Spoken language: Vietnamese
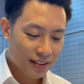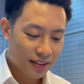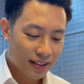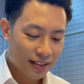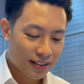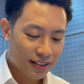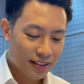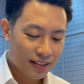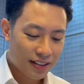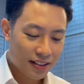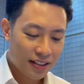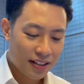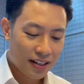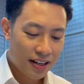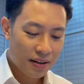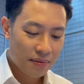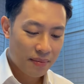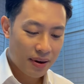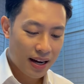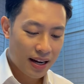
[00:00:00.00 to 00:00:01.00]
Thời thời tiết
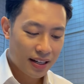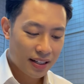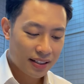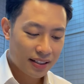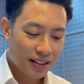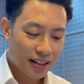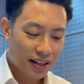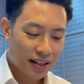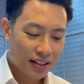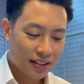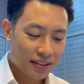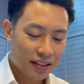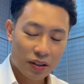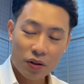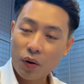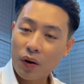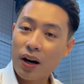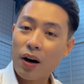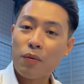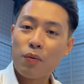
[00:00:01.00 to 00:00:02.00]
ngày mai uh,
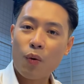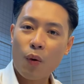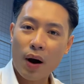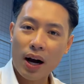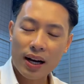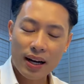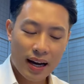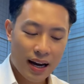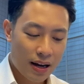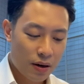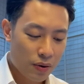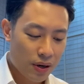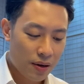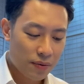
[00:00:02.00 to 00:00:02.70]
nhiệt độ không quá cao,